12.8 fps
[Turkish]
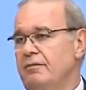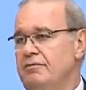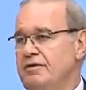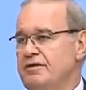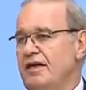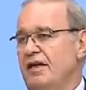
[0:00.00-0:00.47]

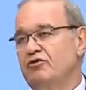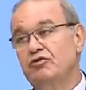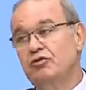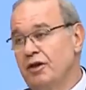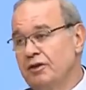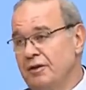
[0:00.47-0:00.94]
Bizden
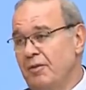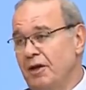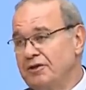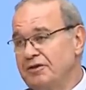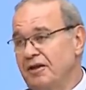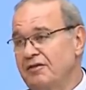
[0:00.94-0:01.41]
Suriye'de
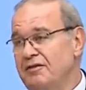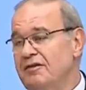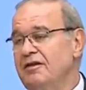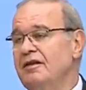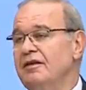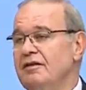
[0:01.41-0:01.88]

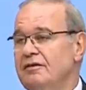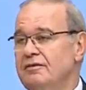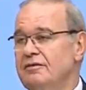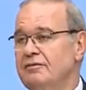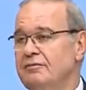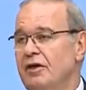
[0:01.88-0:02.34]
başlattığı
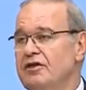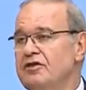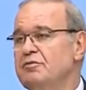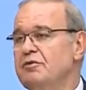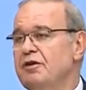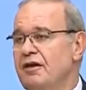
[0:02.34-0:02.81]

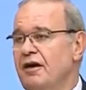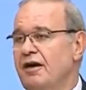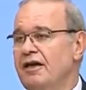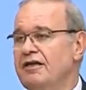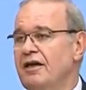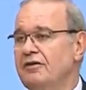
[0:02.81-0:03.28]
Barış Pınarı
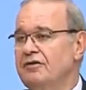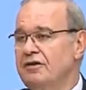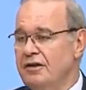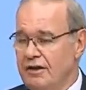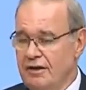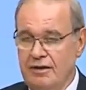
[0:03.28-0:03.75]

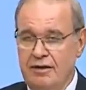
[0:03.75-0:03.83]
harekatını